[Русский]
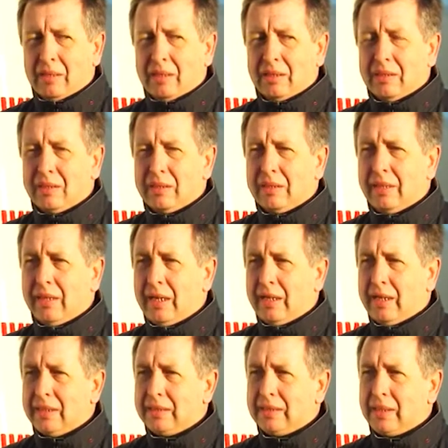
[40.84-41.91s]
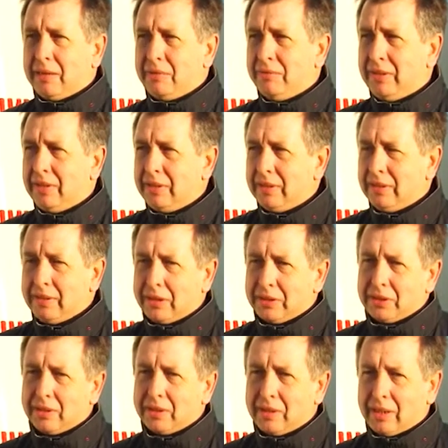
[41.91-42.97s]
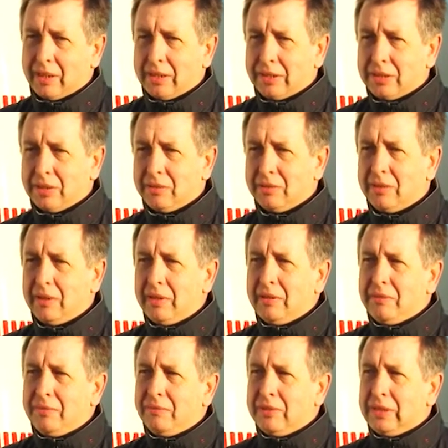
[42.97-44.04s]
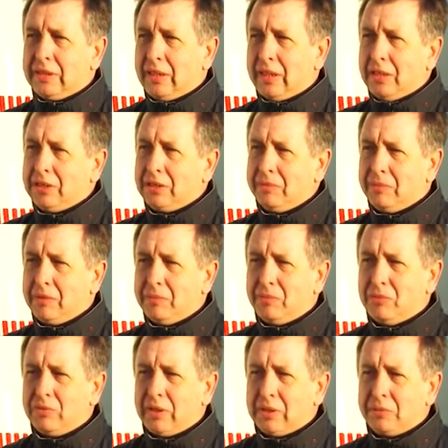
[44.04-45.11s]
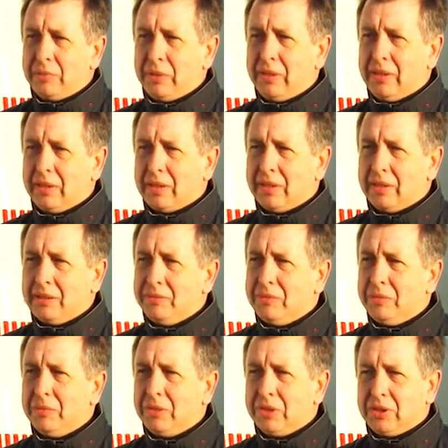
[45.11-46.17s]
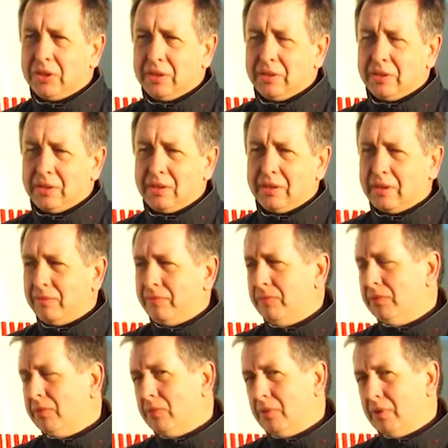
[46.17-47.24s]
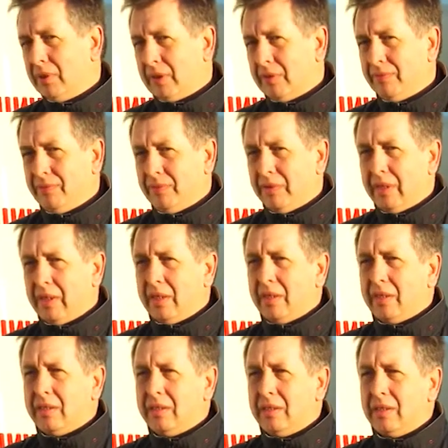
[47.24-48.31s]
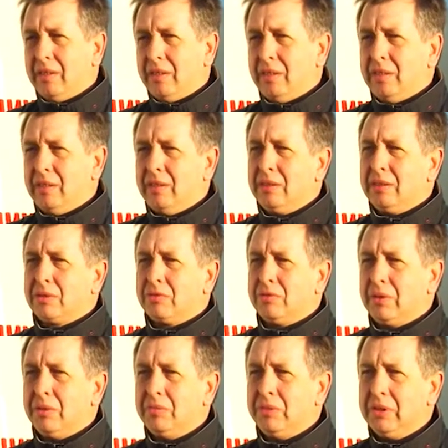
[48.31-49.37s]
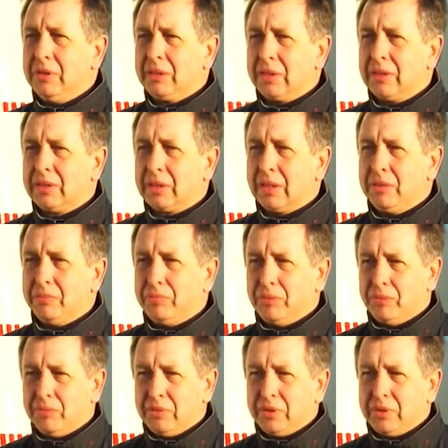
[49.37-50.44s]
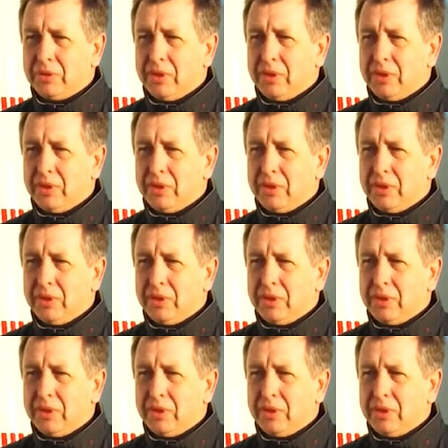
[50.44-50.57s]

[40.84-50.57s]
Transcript: Э, для оздоровления наших граждан. В настоящее время у нас приехало две машины. Это флюорограф и скорая медицинская помощь.